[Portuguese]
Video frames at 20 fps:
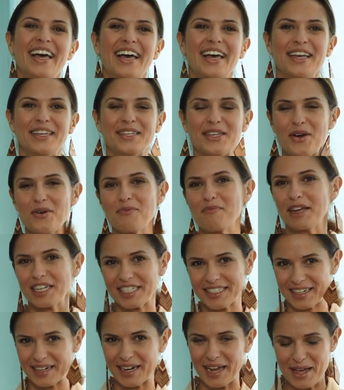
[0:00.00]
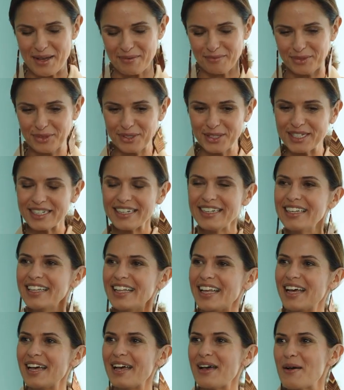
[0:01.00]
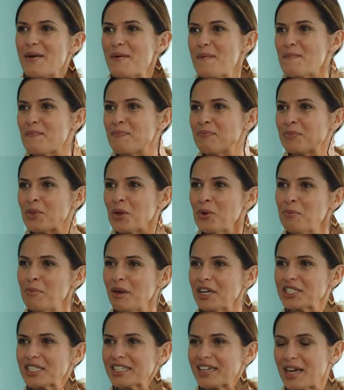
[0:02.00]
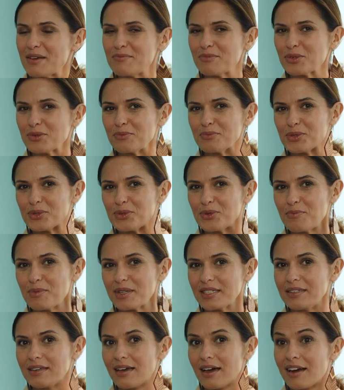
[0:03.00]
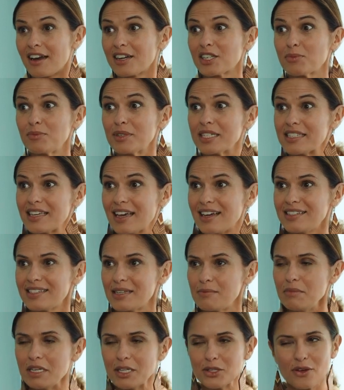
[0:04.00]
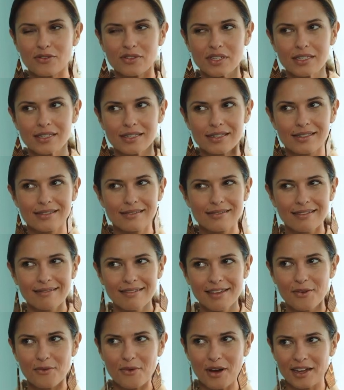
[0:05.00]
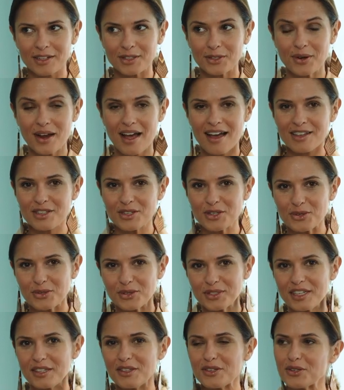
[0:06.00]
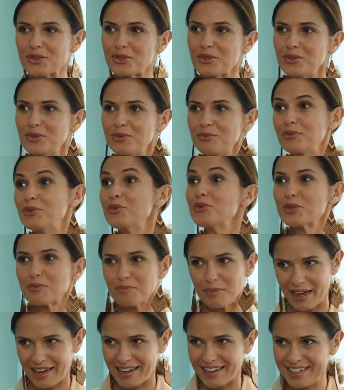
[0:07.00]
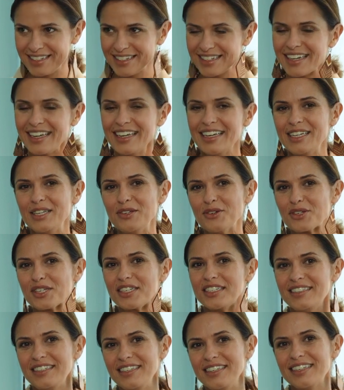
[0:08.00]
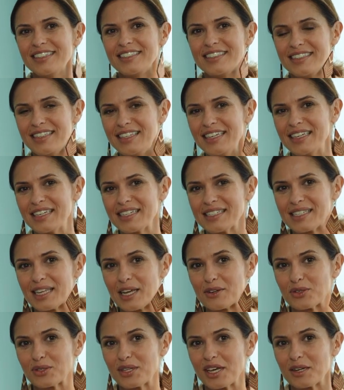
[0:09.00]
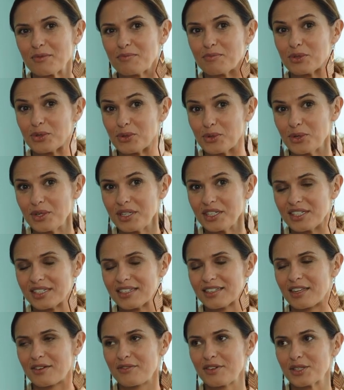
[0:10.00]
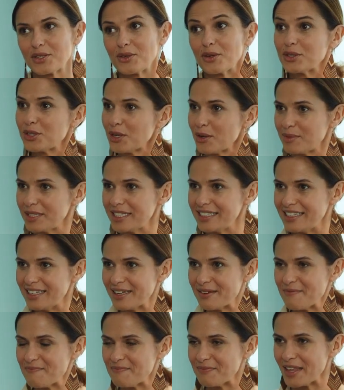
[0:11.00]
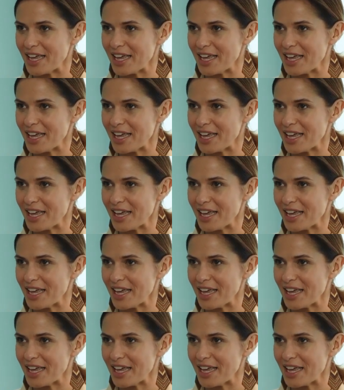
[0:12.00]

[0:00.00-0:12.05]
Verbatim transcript: Eh, que é o Mestre Ramos. Um, o Mestre Ramos começou a praticar artes marciais em 1974, às escondidas dos pais, e hoje em dia dedica-se a ajudar pessoas através da osteopatia.